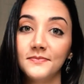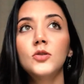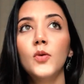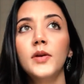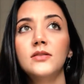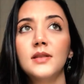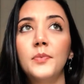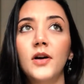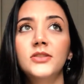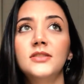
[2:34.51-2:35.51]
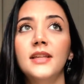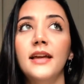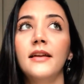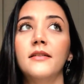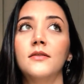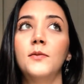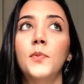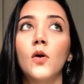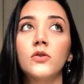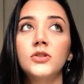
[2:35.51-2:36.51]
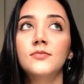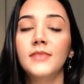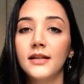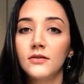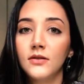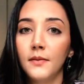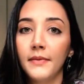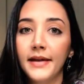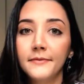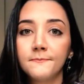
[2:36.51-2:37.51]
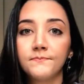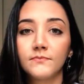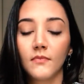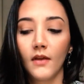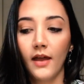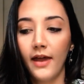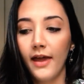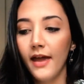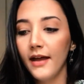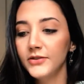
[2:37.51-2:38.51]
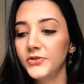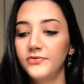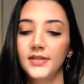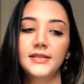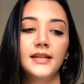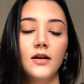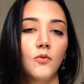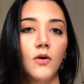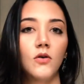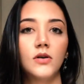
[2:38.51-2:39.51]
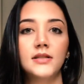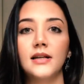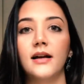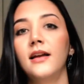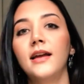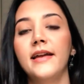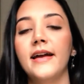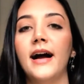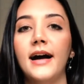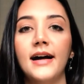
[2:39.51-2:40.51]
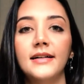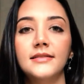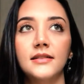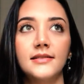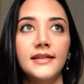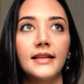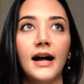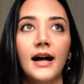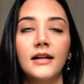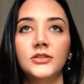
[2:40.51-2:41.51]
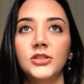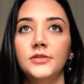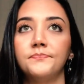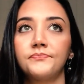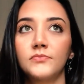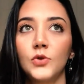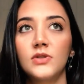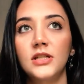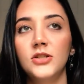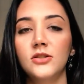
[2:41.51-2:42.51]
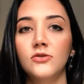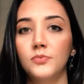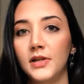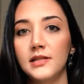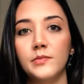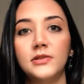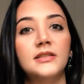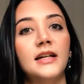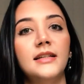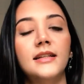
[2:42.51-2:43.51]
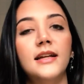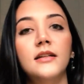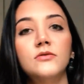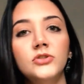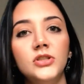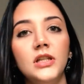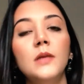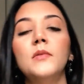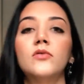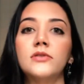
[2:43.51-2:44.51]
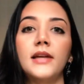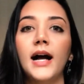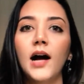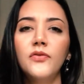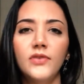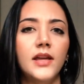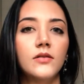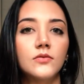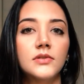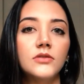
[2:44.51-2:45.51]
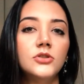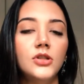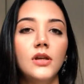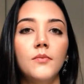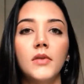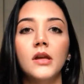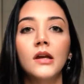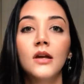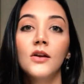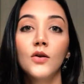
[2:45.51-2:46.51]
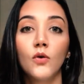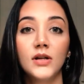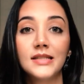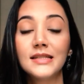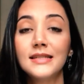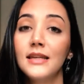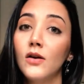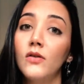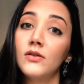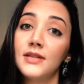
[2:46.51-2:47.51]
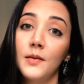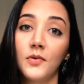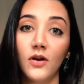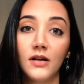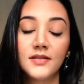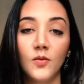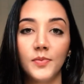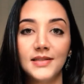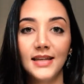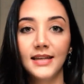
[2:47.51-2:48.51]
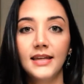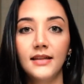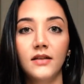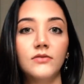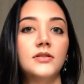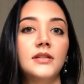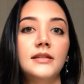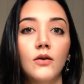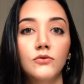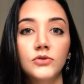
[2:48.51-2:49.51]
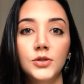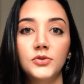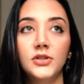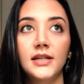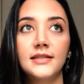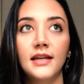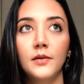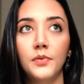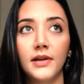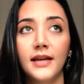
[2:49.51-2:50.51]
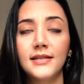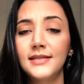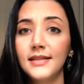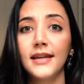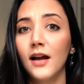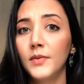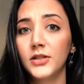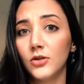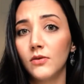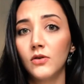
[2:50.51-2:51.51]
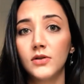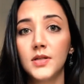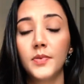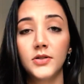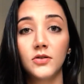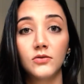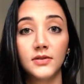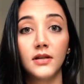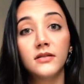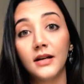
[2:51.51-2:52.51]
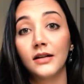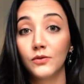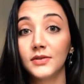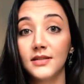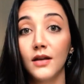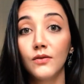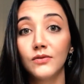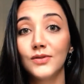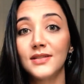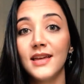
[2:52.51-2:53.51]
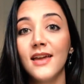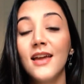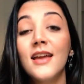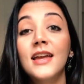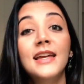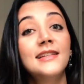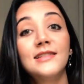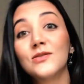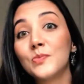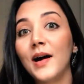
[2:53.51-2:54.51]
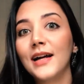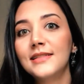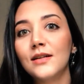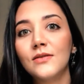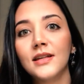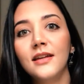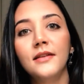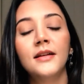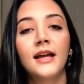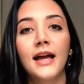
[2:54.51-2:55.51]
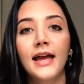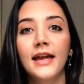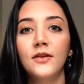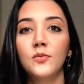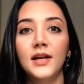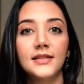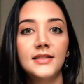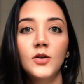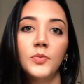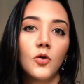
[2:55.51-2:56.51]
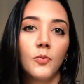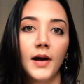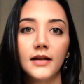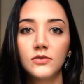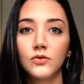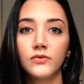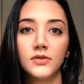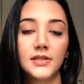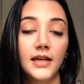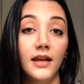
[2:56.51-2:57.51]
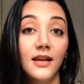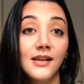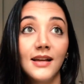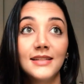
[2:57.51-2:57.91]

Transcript: Outro momento que você pode ter um pouco de medo também é de fazer alguma coisa errada, sei lá, de no sentido de, por exemplo, você tá liderando um time, você errar feio com o seu time, coisas assim, ou você ir para nação perseguida e você ter algum tipo de receio, porque sim, realmente alguma coisa pode acontecer com você e seus pais estão aqui é, no Brasil preocupados com você.